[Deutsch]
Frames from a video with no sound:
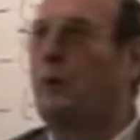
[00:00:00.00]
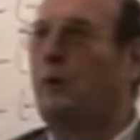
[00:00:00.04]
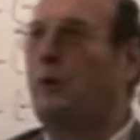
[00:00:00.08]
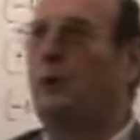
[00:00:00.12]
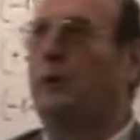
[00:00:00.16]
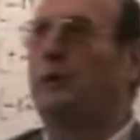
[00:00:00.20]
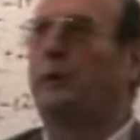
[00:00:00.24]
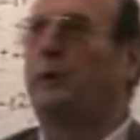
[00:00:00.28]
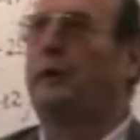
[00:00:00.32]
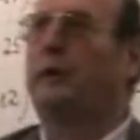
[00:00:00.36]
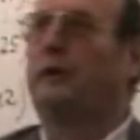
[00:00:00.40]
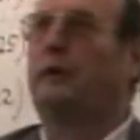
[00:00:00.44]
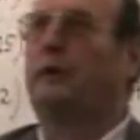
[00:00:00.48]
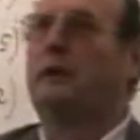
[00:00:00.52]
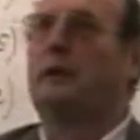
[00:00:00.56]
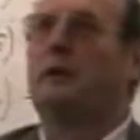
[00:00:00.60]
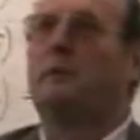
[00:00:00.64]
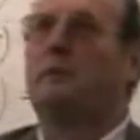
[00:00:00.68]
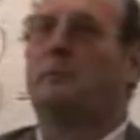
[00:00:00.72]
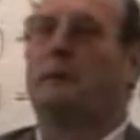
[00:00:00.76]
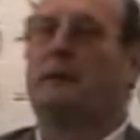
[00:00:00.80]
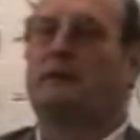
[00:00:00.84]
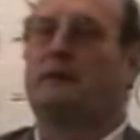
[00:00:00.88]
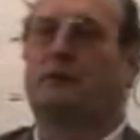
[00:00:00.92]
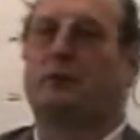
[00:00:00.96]
oder
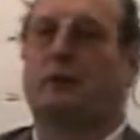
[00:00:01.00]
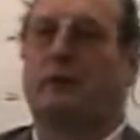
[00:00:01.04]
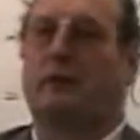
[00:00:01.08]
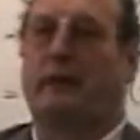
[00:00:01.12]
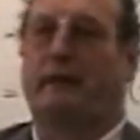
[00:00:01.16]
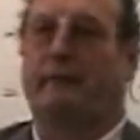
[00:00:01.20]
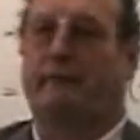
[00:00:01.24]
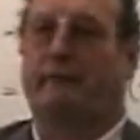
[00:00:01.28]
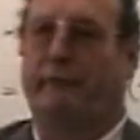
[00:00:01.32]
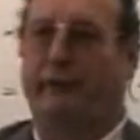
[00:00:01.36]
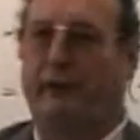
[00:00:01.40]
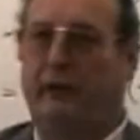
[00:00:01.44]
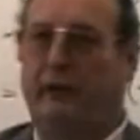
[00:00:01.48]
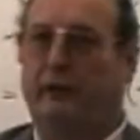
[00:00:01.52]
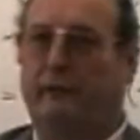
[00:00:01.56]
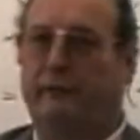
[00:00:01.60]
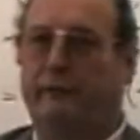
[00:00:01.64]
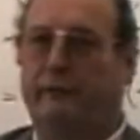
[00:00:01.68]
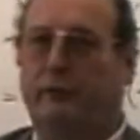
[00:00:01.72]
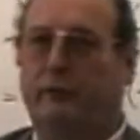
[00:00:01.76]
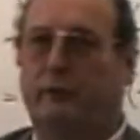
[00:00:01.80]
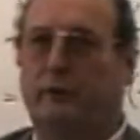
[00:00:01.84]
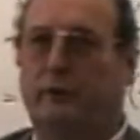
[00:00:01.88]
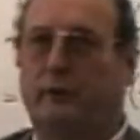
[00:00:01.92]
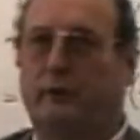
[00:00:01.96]
mal zu kleinen Fehler
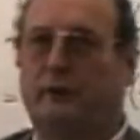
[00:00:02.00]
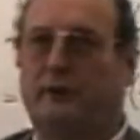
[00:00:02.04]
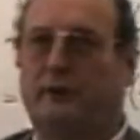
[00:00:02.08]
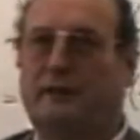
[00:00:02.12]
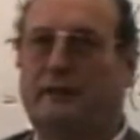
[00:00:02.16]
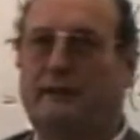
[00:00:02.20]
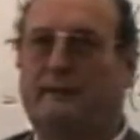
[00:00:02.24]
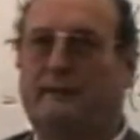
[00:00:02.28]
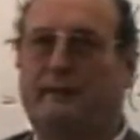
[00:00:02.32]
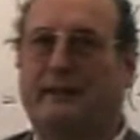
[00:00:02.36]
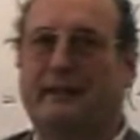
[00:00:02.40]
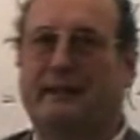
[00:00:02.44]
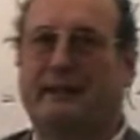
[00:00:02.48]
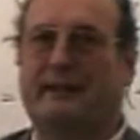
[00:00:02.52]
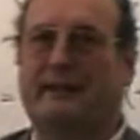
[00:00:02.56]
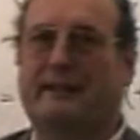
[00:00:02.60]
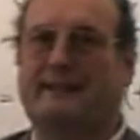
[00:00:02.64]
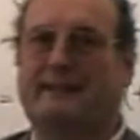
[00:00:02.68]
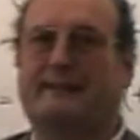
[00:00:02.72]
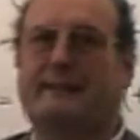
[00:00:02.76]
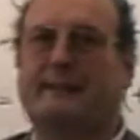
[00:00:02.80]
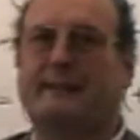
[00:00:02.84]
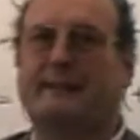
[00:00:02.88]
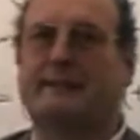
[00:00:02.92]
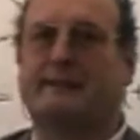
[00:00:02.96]
führen könnte, wäre
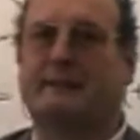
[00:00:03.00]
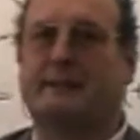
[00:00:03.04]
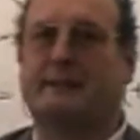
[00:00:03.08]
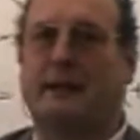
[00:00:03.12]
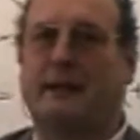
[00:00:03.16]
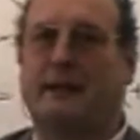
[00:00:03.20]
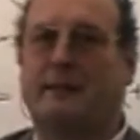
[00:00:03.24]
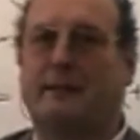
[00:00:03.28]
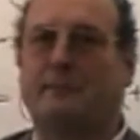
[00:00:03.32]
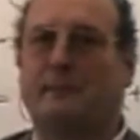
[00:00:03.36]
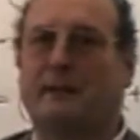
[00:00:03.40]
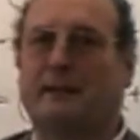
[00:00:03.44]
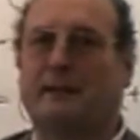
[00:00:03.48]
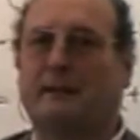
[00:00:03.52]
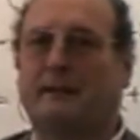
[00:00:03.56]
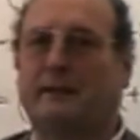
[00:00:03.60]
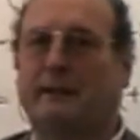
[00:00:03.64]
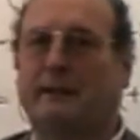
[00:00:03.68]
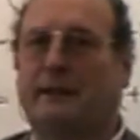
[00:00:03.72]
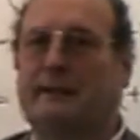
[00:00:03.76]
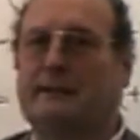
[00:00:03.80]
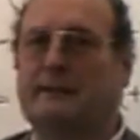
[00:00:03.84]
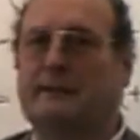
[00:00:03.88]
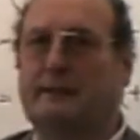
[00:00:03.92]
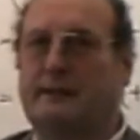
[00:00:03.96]
jetzt das
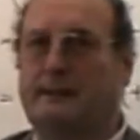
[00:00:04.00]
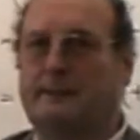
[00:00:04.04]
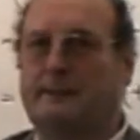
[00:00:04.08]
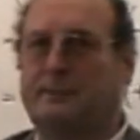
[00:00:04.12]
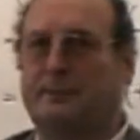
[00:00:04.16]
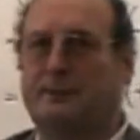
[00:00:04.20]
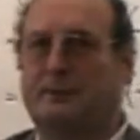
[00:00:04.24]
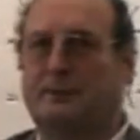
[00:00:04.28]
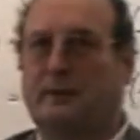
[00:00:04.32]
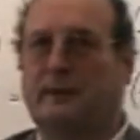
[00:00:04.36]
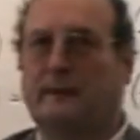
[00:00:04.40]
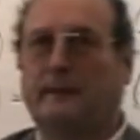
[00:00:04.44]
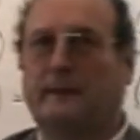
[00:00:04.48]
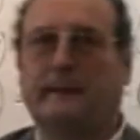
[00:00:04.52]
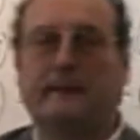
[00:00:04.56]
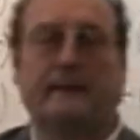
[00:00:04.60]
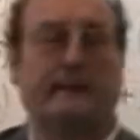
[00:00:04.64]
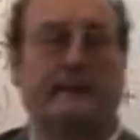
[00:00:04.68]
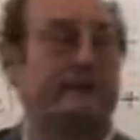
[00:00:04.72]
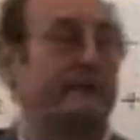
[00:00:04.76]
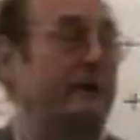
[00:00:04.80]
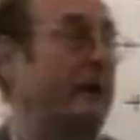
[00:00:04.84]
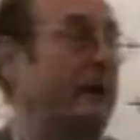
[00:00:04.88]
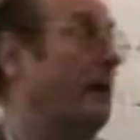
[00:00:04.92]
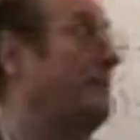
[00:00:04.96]
Zahlenmaterial selbst.
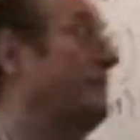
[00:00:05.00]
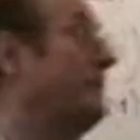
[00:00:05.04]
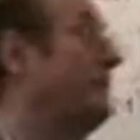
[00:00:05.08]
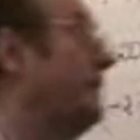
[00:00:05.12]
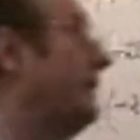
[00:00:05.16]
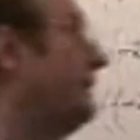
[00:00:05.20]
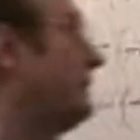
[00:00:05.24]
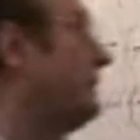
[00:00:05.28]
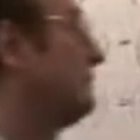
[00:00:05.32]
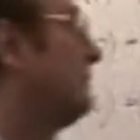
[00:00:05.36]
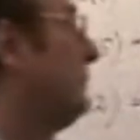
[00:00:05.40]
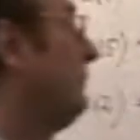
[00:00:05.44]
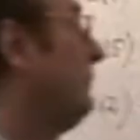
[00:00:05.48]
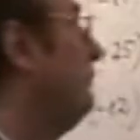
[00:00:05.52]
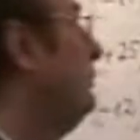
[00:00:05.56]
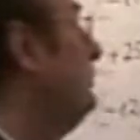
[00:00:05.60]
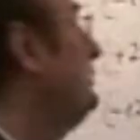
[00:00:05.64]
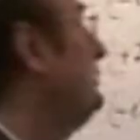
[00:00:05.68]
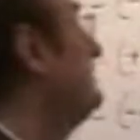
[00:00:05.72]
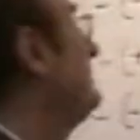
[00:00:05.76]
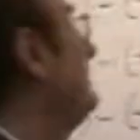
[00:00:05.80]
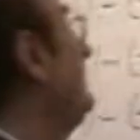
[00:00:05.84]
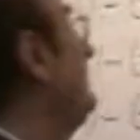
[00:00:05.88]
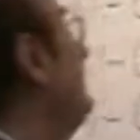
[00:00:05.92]
Wir haben hier jetzt bewusst